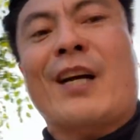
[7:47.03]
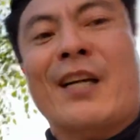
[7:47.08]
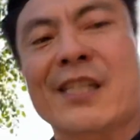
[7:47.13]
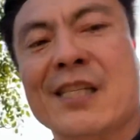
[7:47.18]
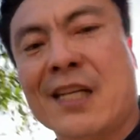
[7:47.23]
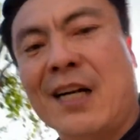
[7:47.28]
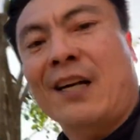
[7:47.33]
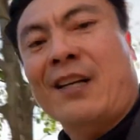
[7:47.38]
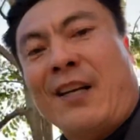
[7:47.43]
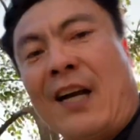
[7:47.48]
値
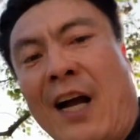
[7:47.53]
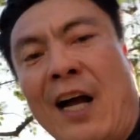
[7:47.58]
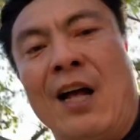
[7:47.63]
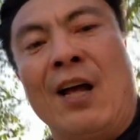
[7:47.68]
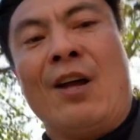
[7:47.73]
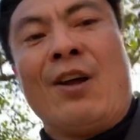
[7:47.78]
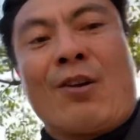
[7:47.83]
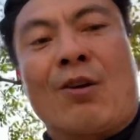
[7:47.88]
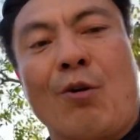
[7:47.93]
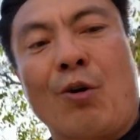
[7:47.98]
観が
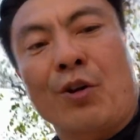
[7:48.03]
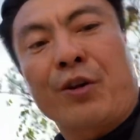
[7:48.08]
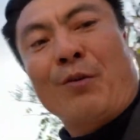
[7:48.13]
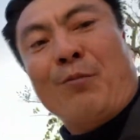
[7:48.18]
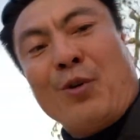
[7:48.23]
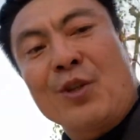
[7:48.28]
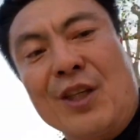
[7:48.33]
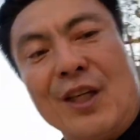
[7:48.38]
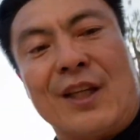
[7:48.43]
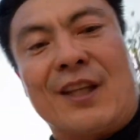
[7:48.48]
子
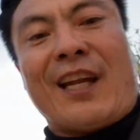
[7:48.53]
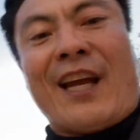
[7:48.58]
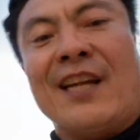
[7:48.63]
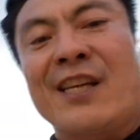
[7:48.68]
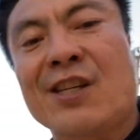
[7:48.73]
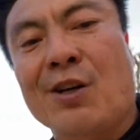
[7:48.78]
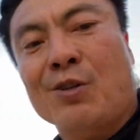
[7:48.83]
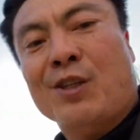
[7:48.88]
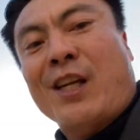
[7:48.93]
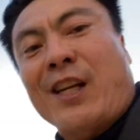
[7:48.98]
供に伝
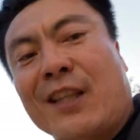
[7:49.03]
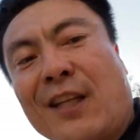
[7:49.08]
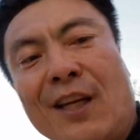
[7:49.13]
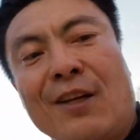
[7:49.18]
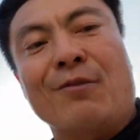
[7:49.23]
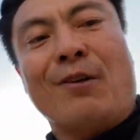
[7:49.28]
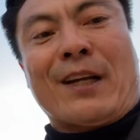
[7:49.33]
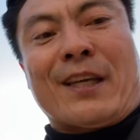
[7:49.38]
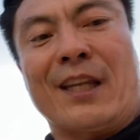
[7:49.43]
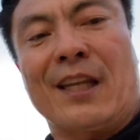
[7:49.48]
承されていく
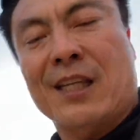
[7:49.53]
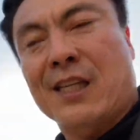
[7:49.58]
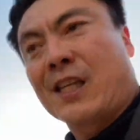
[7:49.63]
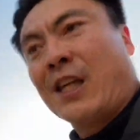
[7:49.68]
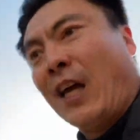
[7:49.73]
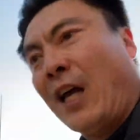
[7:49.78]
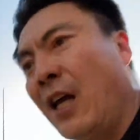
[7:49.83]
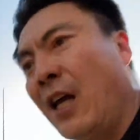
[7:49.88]
わけです